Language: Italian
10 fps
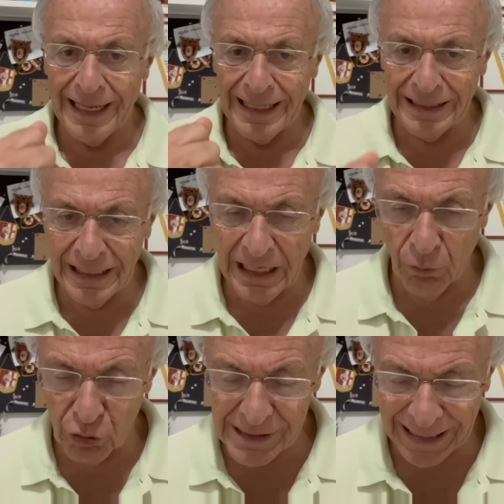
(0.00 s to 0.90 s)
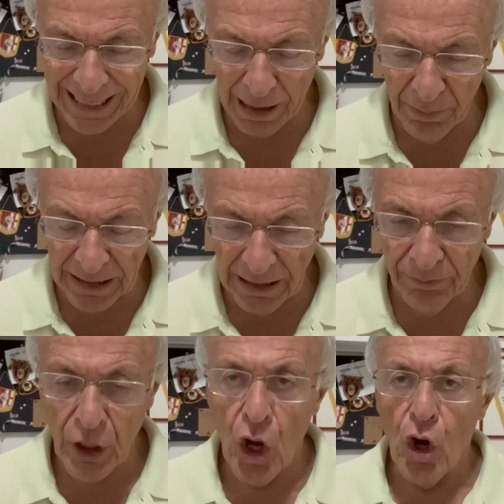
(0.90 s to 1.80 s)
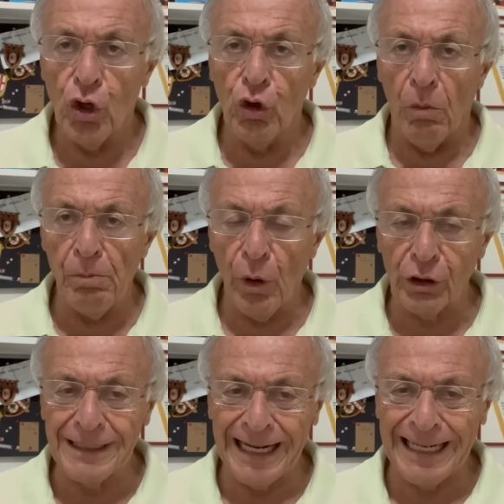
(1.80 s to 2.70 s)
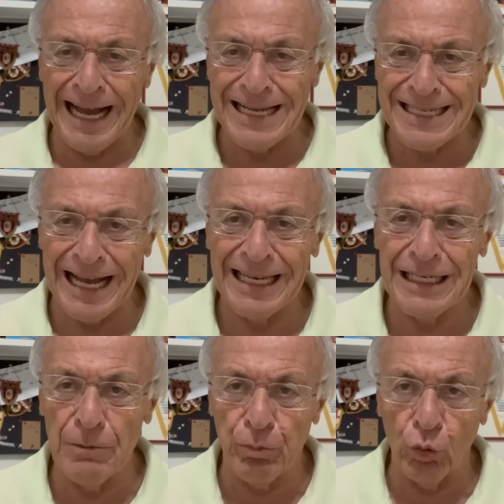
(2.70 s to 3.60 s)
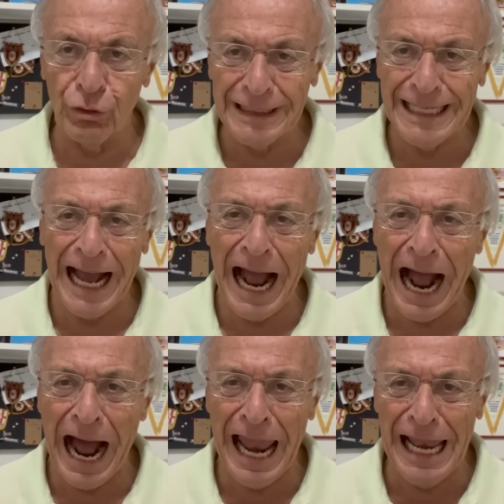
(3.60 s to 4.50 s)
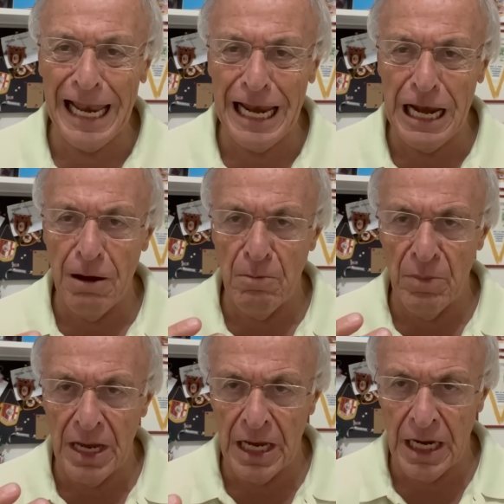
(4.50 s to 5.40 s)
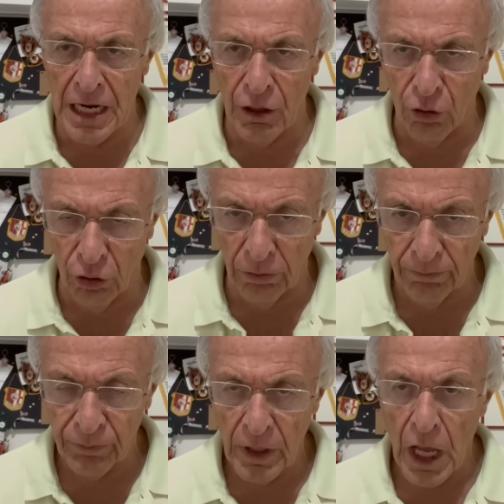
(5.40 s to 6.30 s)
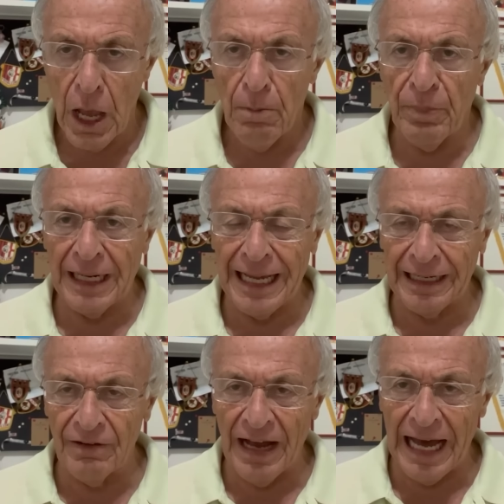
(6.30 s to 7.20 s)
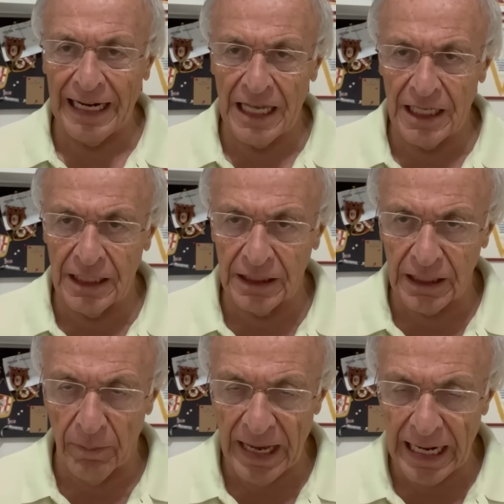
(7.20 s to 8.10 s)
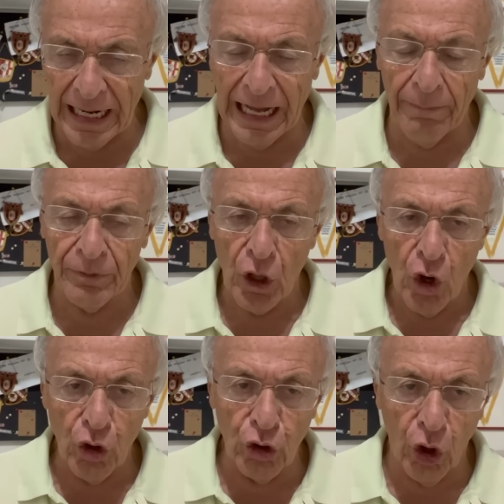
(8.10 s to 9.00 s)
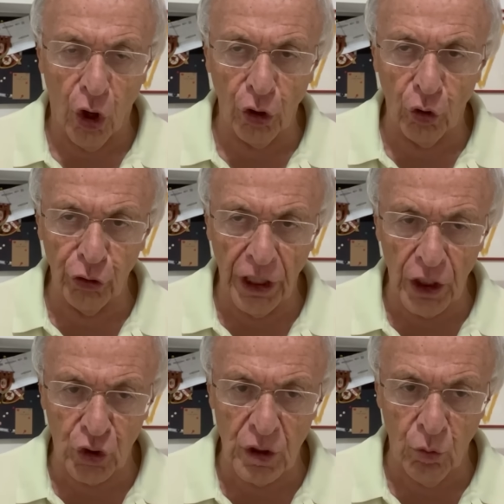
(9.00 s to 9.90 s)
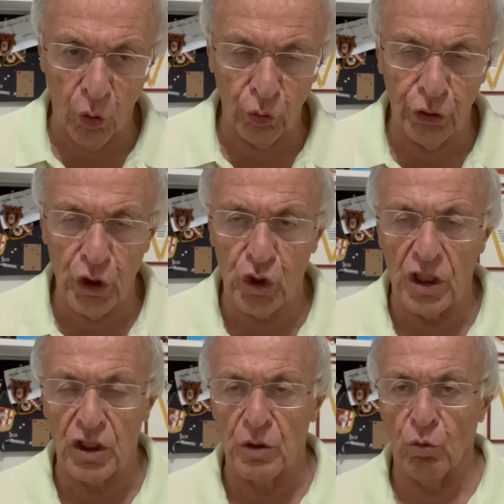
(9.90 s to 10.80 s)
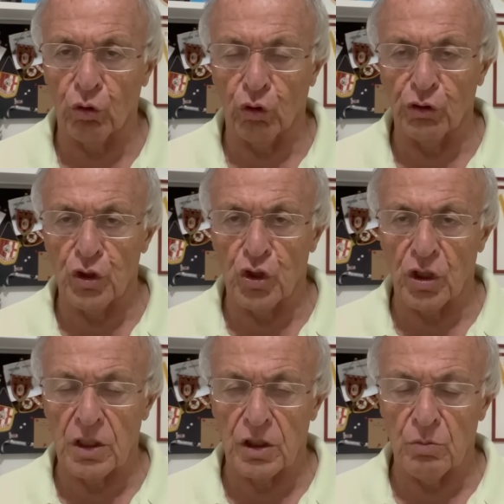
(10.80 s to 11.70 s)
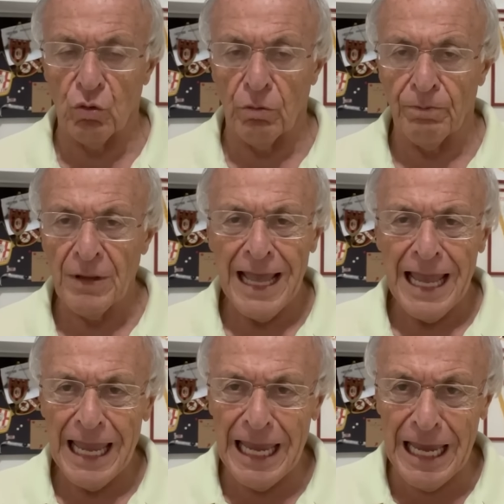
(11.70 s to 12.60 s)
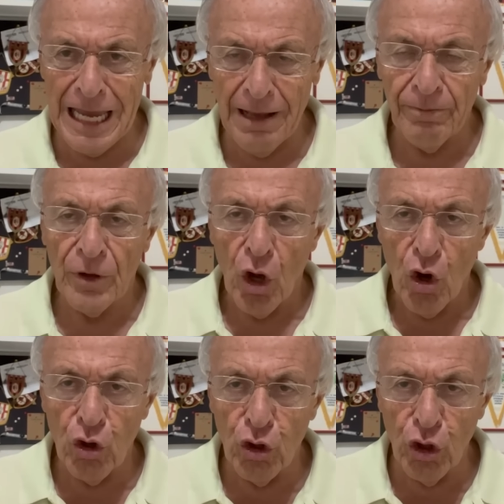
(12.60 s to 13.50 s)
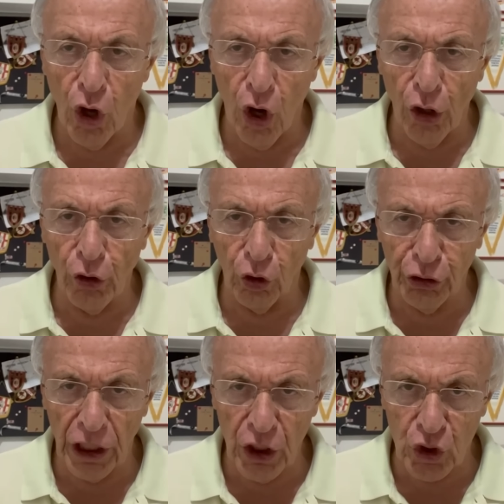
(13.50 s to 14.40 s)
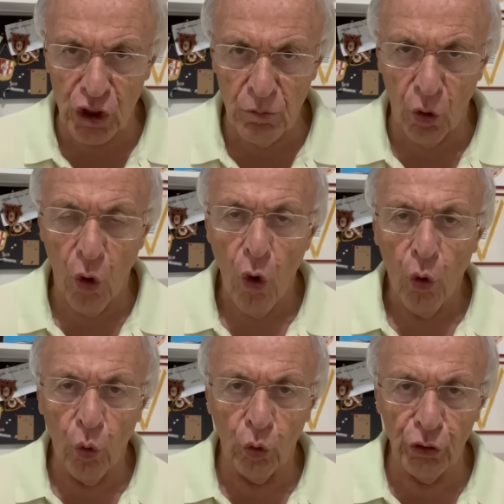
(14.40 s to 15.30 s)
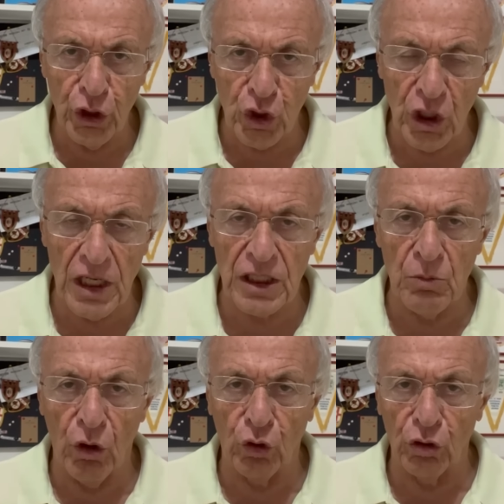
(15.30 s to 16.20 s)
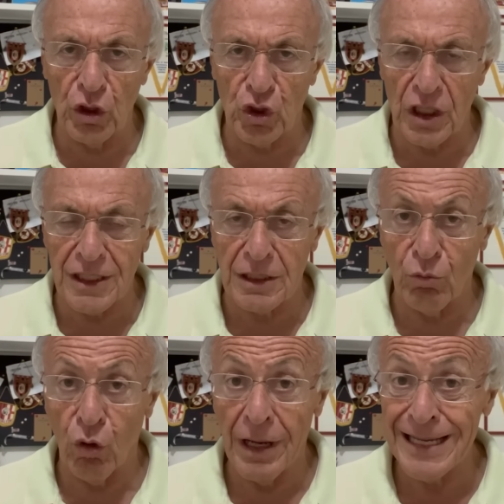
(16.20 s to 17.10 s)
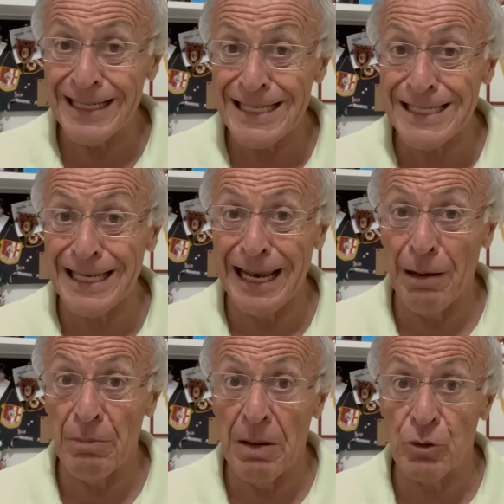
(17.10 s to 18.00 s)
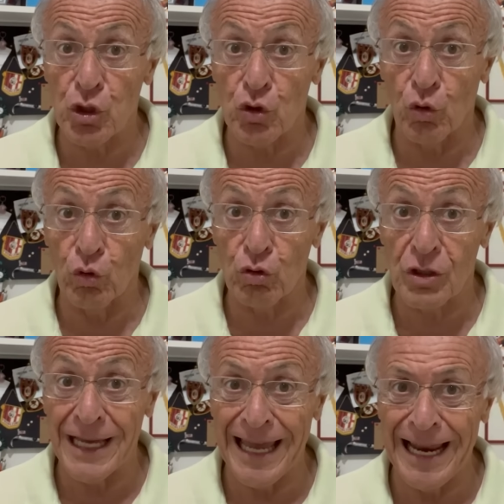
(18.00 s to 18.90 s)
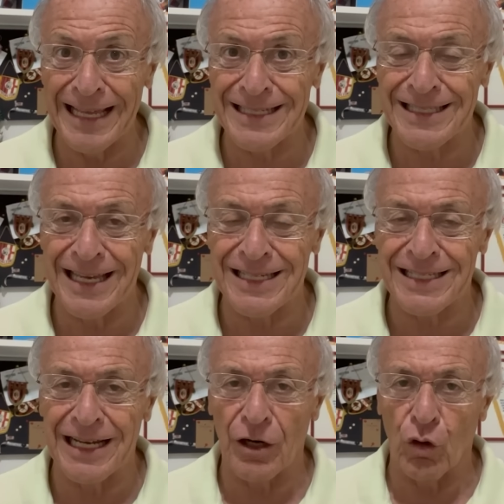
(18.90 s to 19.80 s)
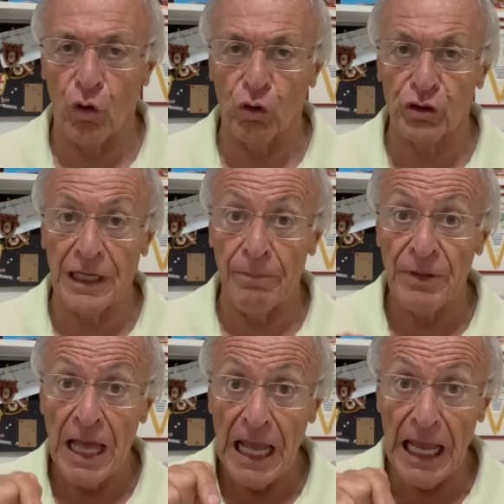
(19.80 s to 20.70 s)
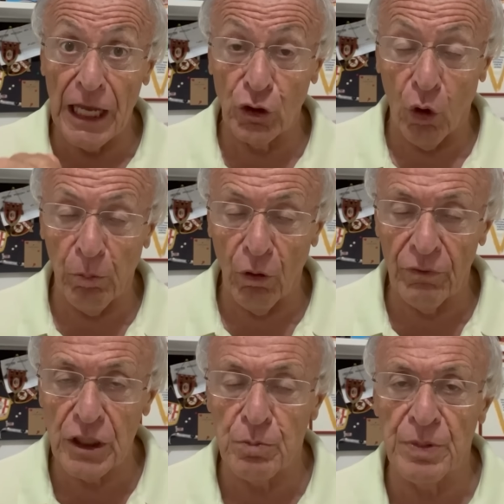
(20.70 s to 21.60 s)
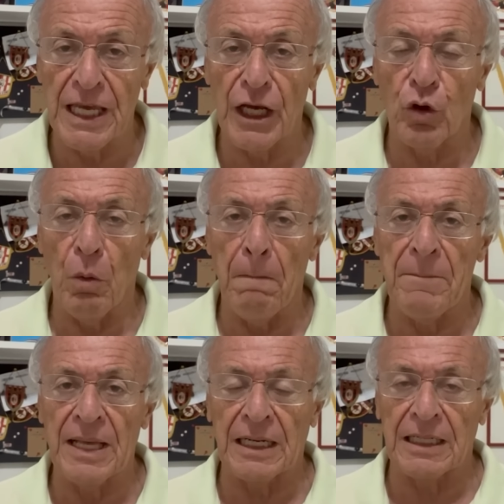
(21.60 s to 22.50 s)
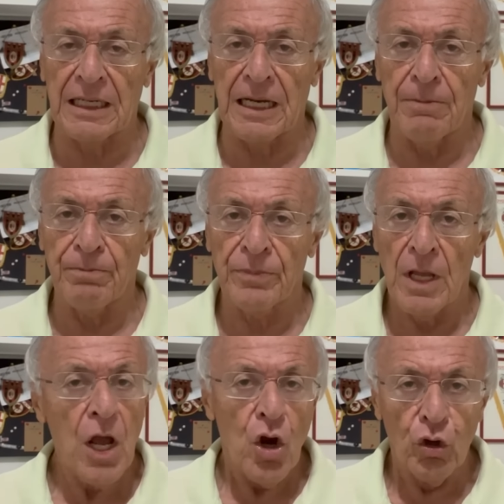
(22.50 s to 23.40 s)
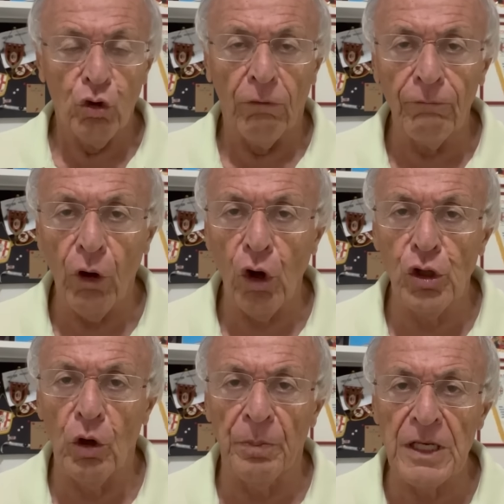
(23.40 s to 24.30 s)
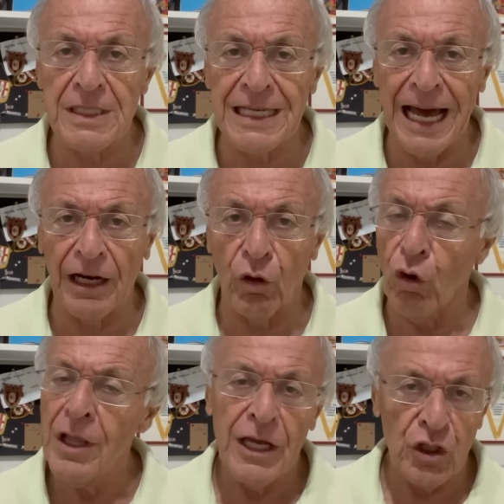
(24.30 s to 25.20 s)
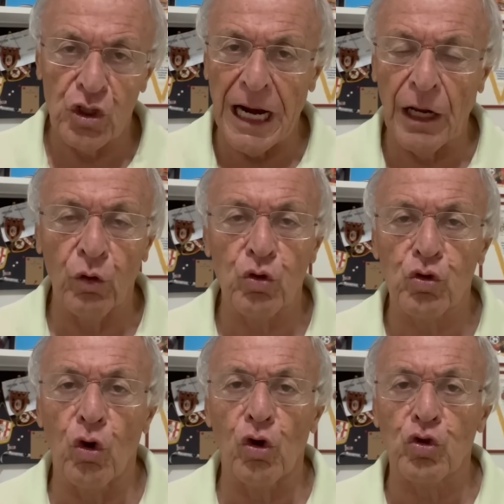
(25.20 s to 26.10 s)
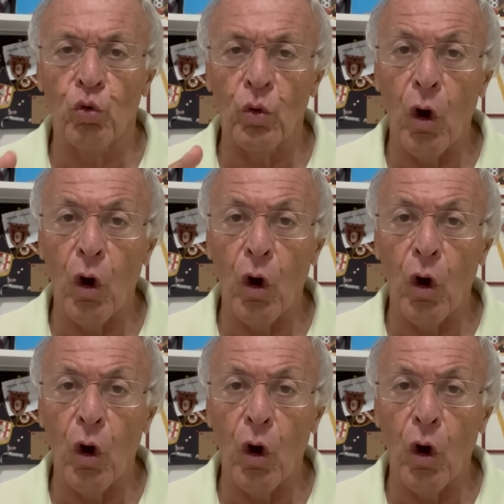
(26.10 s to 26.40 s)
e Dinamo Zagabria non porti a casa i punti almeno per arrivare in tabella nono decimo, undicesimo, dodicesimo. E nono decimo, undicesimo e dodicesimo, se la même chose è la stessa cosa. E dopo vi spiego perché. Non voglio pensarlo. Già l'anno scorso